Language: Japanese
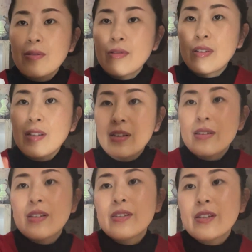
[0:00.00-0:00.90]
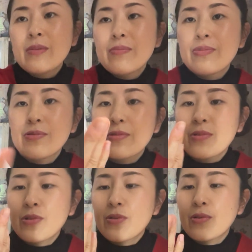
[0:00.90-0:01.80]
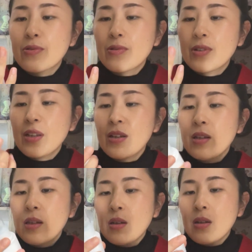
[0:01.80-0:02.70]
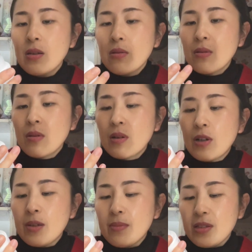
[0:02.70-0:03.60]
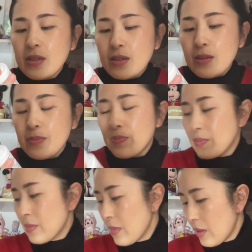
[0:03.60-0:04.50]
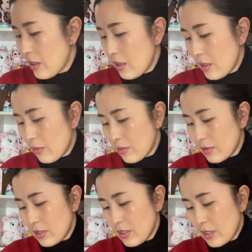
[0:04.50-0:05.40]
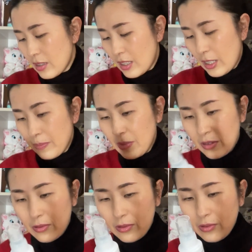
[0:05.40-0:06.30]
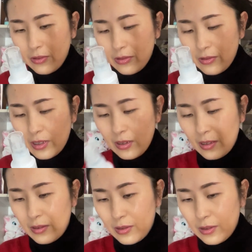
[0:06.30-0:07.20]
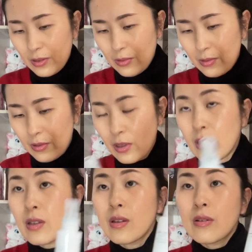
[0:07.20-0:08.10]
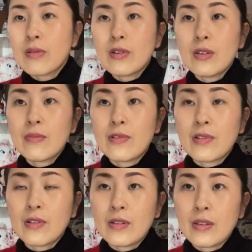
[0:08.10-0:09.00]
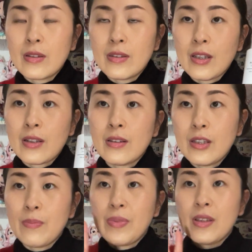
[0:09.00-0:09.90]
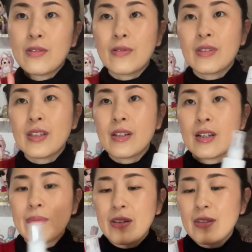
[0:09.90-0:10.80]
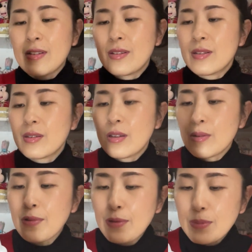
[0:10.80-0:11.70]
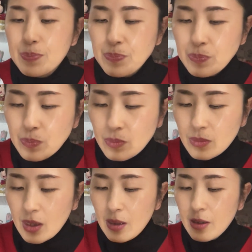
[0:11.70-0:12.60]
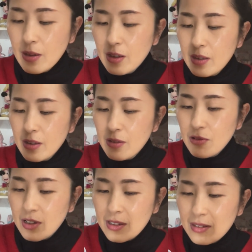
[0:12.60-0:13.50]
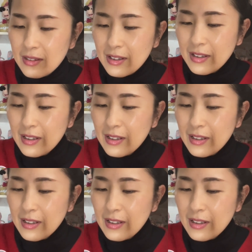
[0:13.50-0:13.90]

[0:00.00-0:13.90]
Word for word: のいらないシャンプーということで買いましたでこちらが890円なんですけどこれもリピート2回目なんですけど意外に良かった、